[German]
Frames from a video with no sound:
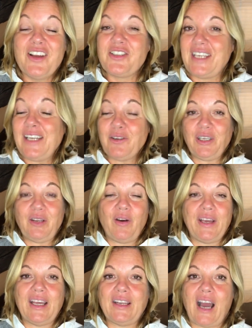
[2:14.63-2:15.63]
Stellt euch in
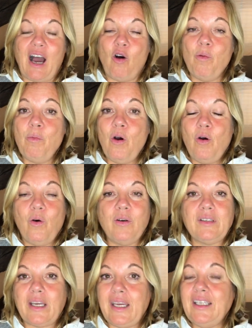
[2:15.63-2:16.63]
euren Raum
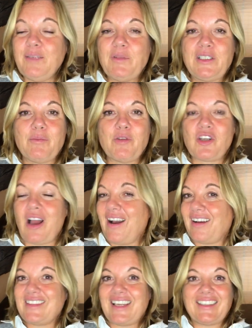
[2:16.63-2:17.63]
und redet mit dem
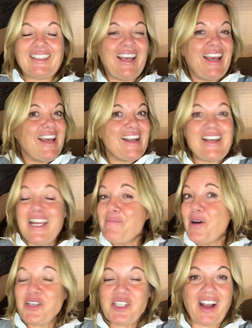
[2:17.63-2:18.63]
Schrank. Sagt,
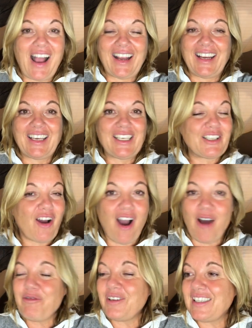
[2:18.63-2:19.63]
lieber Schrank, ich
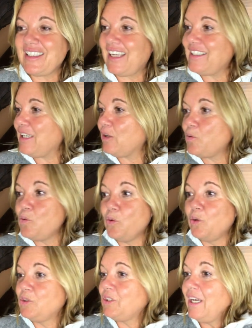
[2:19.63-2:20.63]
hoffe, es geht dir
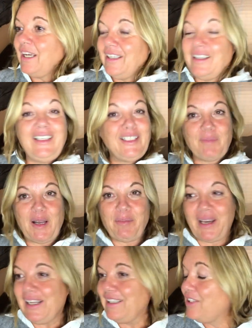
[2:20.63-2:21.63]
gut. Hier liegt mein
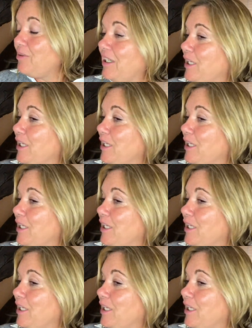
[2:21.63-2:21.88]
Brillenetui,